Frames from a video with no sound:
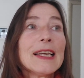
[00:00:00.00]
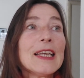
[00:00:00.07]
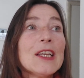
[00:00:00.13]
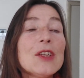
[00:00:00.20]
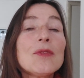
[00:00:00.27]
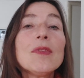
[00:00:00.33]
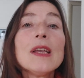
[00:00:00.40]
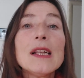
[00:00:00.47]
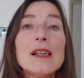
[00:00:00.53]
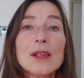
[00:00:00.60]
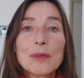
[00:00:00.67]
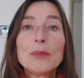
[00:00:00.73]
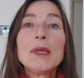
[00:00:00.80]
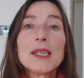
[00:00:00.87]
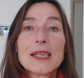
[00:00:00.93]
ich
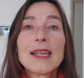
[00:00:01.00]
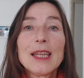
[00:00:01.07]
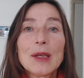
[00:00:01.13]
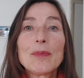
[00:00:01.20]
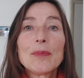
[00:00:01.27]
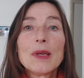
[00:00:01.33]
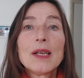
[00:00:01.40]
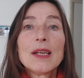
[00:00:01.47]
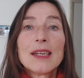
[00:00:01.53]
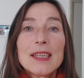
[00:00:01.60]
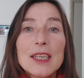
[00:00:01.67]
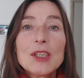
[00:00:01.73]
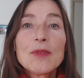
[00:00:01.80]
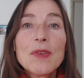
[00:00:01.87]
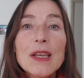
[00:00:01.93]
will mich leben,
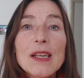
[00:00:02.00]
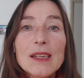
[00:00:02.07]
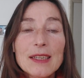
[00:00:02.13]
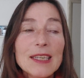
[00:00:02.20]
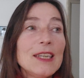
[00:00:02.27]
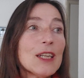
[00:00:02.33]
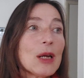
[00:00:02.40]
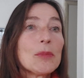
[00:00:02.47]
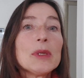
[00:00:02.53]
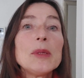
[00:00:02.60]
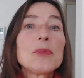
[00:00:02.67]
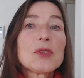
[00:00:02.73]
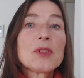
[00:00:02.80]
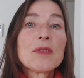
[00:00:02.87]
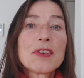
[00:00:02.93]
ich will ihn am
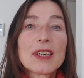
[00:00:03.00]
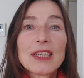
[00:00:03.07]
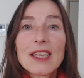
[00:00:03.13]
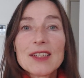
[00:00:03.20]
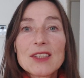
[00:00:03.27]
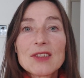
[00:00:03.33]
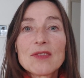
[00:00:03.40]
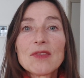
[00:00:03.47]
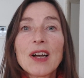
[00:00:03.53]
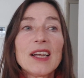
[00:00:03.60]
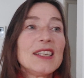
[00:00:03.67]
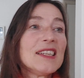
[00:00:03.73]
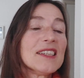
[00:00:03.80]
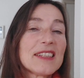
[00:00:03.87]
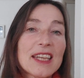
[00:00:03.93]
liebsten vergessen,
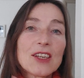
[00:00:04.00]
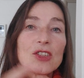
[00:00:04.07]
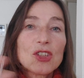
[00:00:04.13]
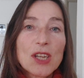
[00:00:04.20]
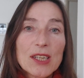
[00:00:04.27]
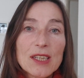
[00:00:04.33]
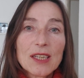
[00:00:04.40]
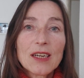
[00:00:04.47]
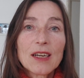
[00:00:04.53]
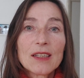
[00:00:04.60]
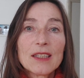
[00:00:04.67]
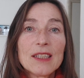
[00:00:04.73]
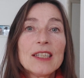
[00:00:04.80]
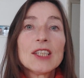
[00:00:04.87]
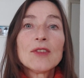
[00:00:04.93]
weil ich denke ständig an
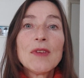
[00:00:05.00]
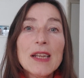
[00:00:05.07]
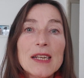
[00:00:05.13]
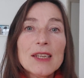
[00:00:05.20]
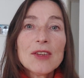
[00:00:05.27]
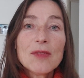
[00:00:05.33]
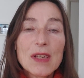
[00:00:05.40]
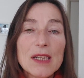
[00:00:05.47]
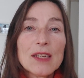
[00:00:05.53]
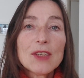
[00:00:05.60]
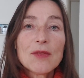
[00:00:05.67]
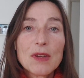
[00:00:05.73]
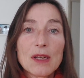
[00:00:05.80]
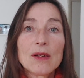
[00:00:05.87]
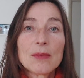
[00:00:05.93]
ihn, ich will, ich will,
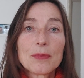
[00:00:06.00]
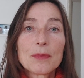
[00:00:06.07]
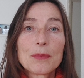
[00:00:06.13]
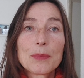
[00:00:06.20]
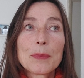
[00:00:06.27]
ich will.